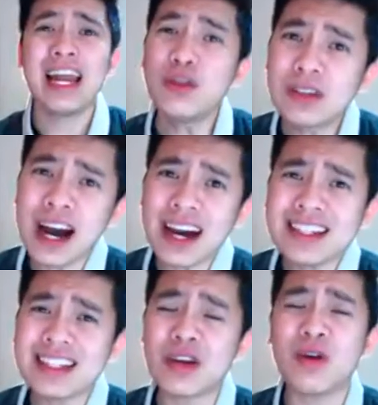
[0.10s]
Hello
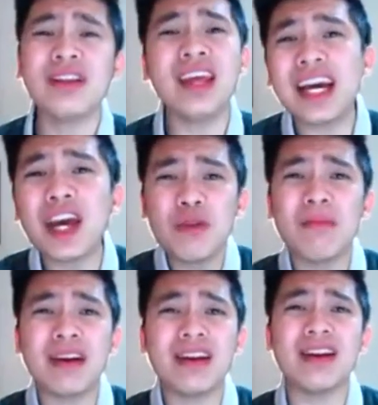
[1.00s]
guys! So hindi kayo
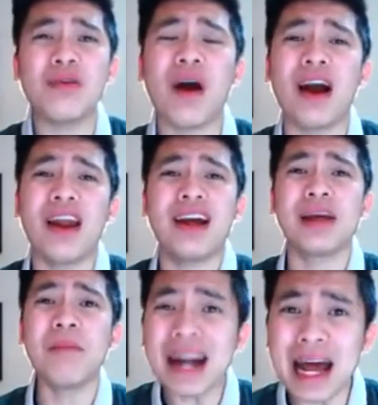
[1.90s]
maniniwala
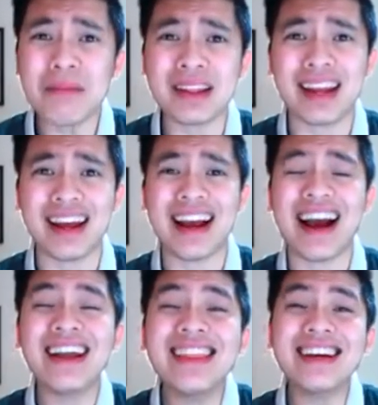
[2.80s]
na marami
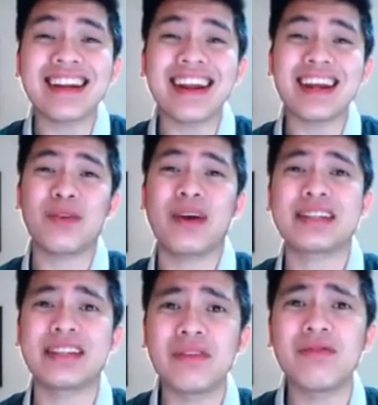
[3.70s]
talaga ang
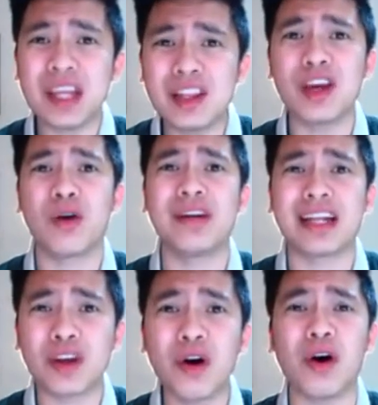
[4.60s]
nagre-request ng video na
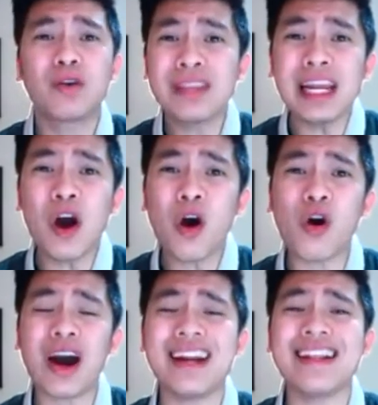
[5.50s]
to. Kung niloko
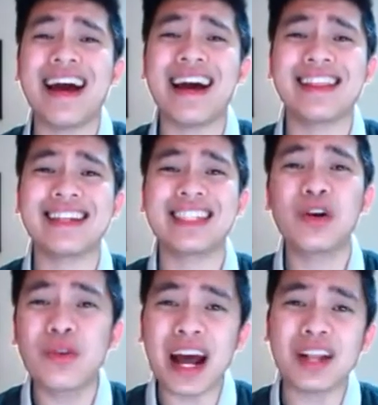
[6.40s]
ka na dati,
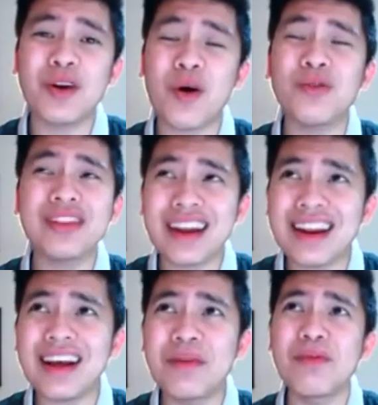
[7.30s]
sigurado akong
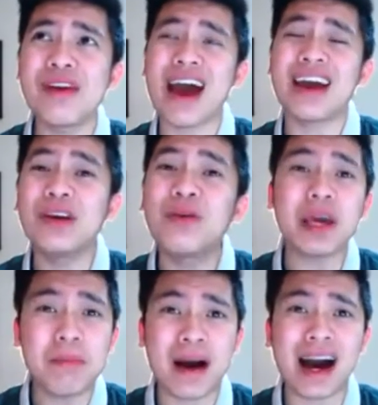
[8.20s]
narinig mo na yung
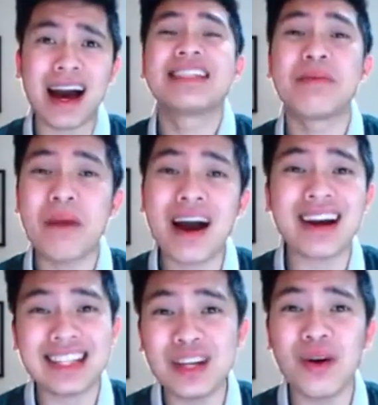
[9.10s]
iba sa mga
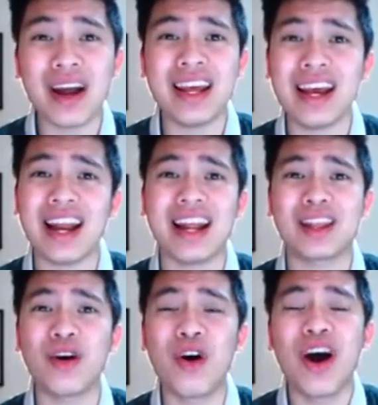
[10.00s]
kasinungalingan na
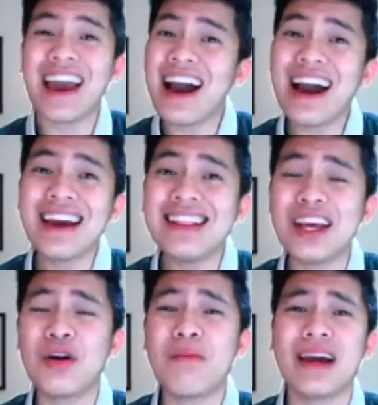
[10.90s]
to. Kaya nga hindi
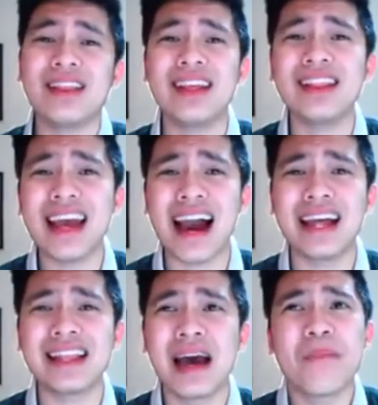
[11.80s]
ko
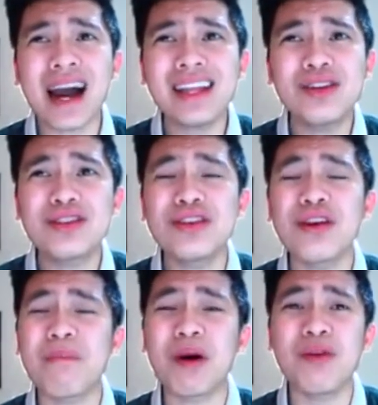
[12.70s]
maintindihan bakit gusto
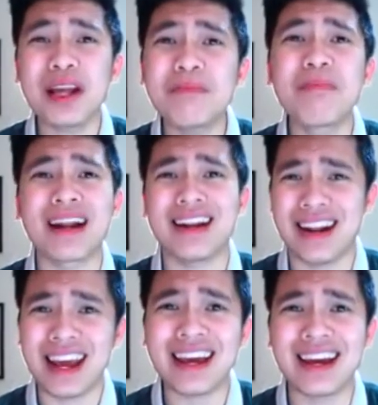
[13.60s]
niya pa ulit
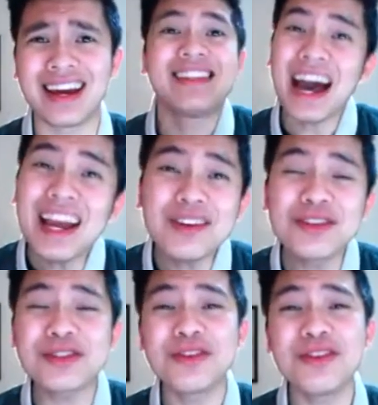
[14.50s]
marinig. Dahil
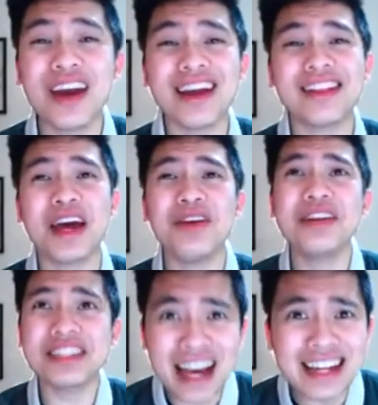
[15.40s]
gusto niya yata yung
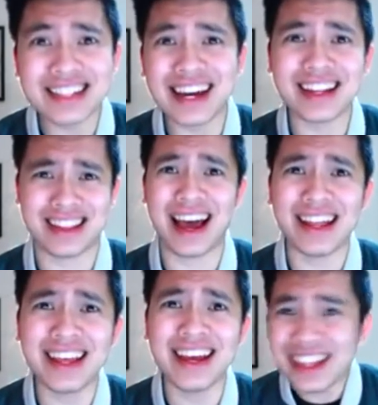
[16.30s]
nasasaktan,
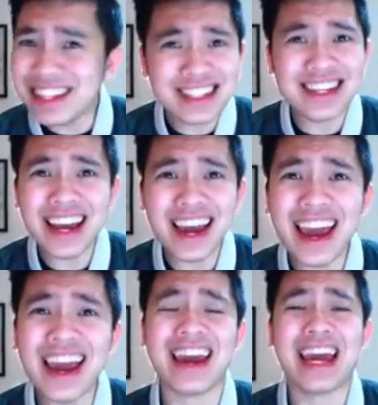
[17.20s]
edi eh sige,
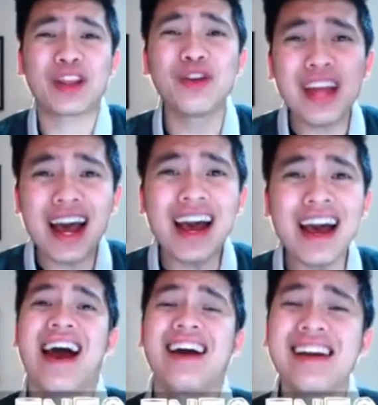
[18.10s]
eto na
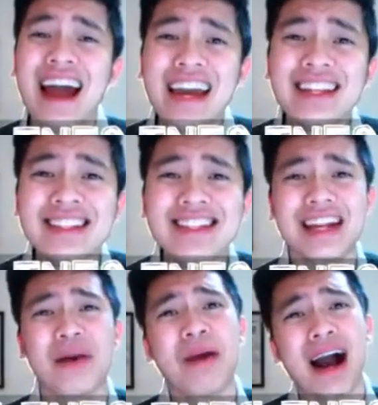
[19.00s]
ang lines
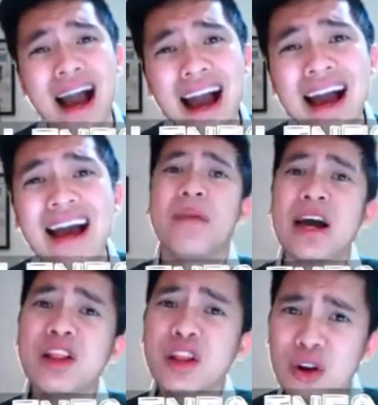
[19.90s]
ng mga
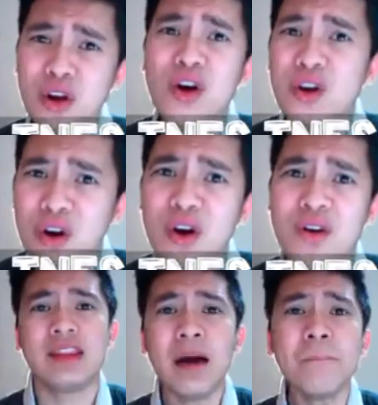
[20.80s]
manloloko.
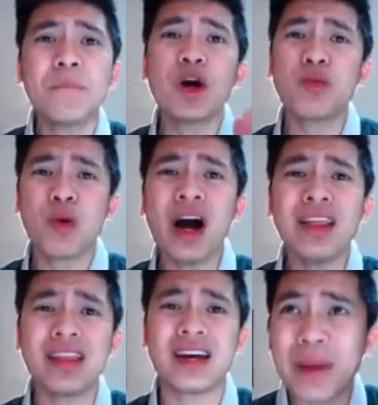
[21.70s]
Number
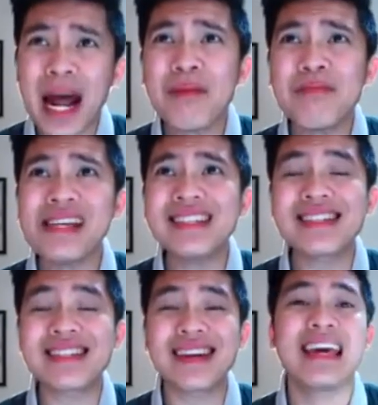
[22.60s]
1, promise,
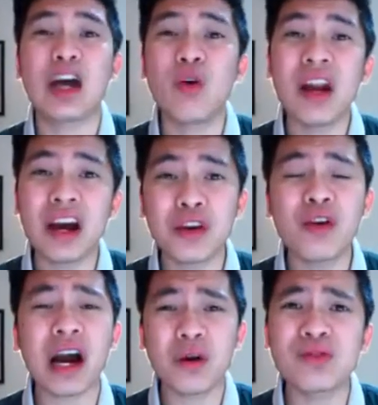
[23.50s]
ikaw lang
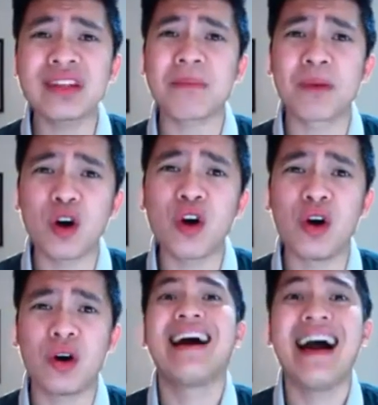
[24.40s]
yung kausap ko.
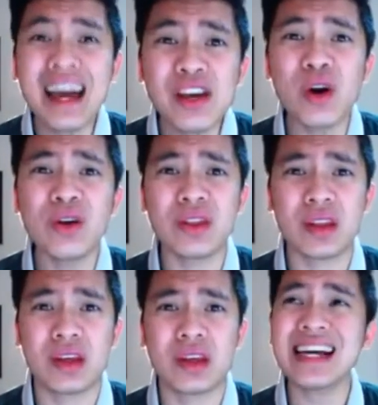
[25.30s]
Ngayon,
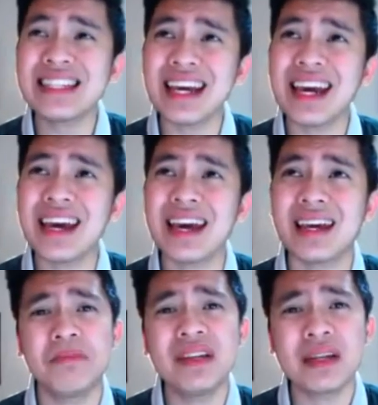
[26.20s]
kasi
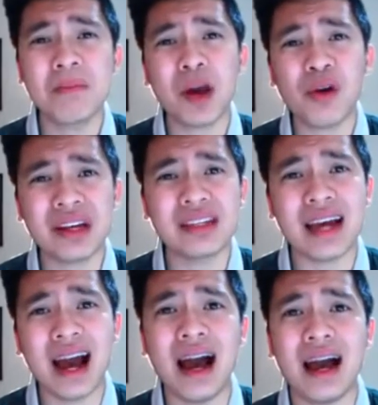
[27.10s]
busy pa yung
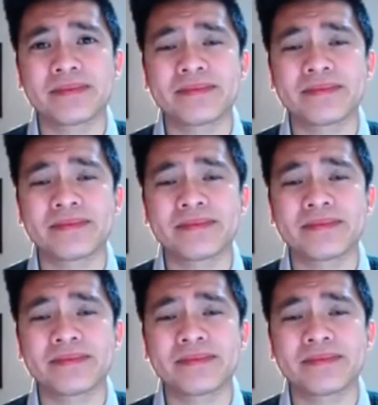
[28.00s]
isa.